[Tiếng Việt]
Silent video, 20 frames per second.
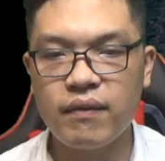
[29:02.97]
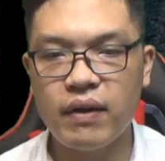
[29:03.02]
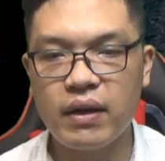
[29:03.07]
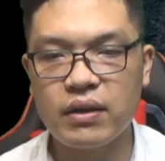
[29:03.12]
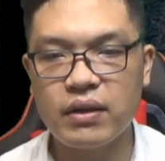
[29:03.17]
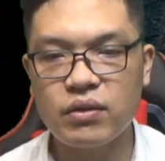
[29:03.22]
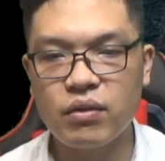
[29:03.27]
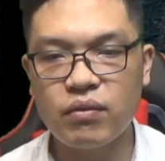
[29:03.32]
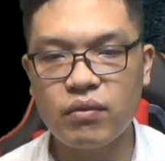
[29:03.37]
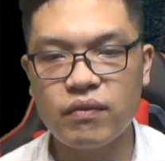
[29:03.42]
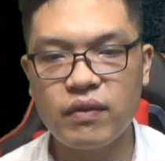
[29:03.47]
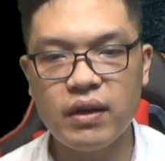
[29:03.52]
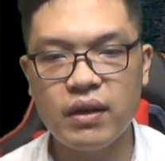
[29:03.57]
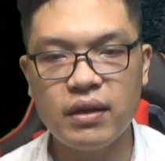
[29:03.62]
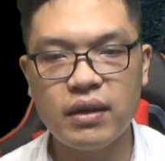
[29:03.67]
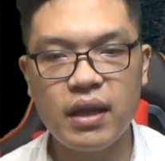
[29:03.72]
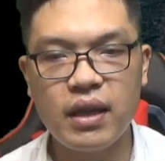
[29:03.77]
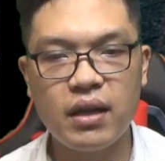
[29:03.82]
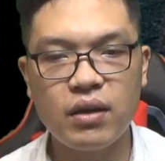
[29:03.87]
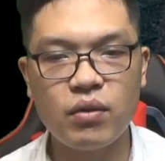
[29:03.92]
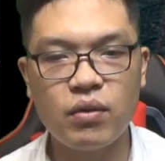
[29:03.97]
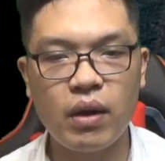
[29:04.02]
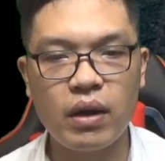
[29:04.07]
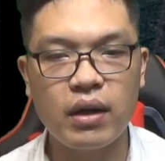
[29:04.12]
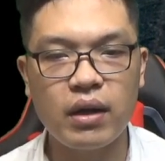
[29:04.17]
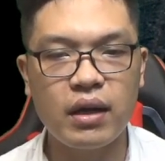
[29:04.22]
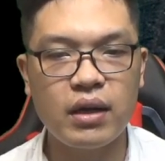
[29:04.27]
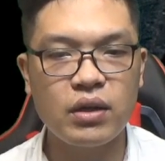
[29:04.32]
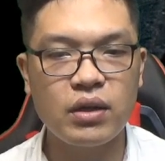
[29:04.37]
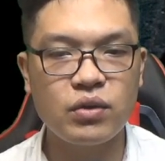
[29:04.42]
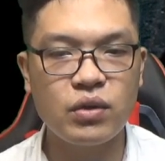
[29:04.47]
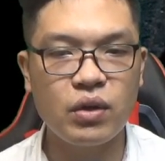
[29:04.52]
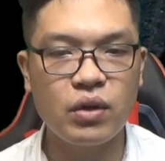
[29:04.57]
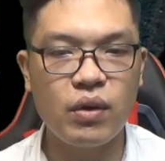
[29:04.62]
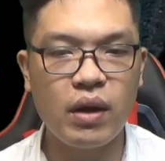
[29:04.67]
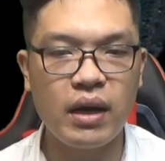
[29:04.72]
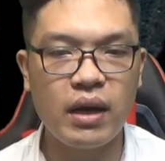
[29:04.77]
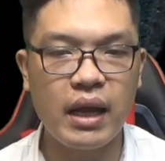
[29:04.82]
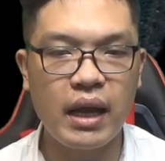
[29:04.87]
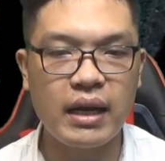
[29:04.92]
vận dụng vấn thiên thuật, suy
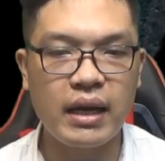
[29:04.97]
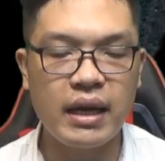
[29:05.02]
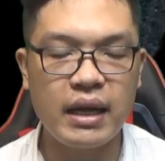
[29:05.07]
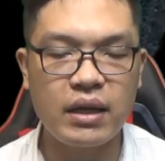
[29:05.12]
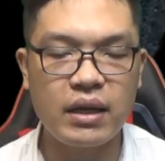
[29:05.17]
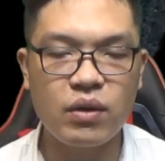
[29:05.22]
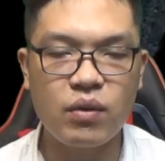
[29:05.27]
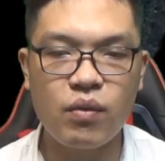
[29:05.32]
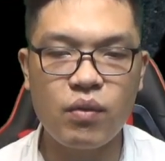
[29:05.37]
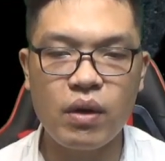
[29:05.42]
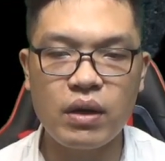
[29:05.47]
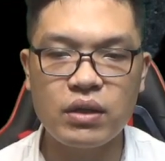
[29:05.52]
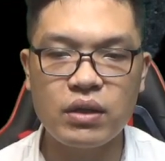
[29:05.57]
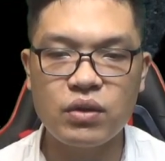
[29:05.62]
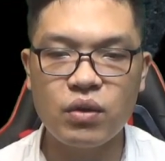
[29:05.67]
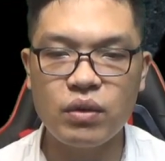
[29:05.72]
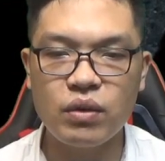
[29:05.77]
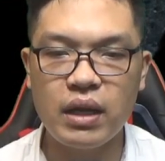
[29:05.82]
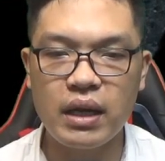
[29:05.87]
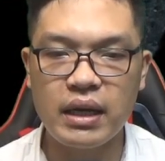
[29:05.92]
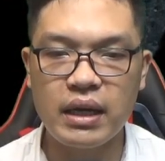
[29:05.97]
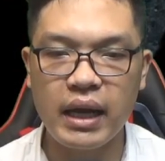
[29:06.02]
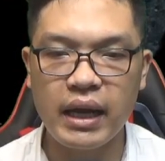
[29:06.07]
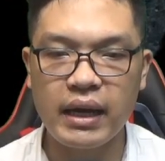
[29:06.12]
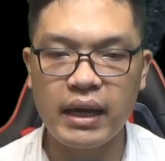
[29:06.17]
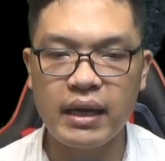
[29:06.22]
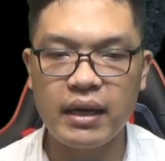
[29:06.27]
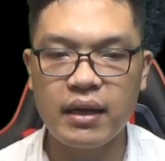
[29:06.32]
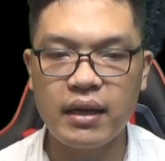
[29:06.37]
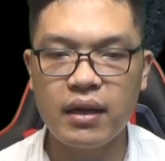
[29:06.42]
đoán lai lịch của chỗ thịt này.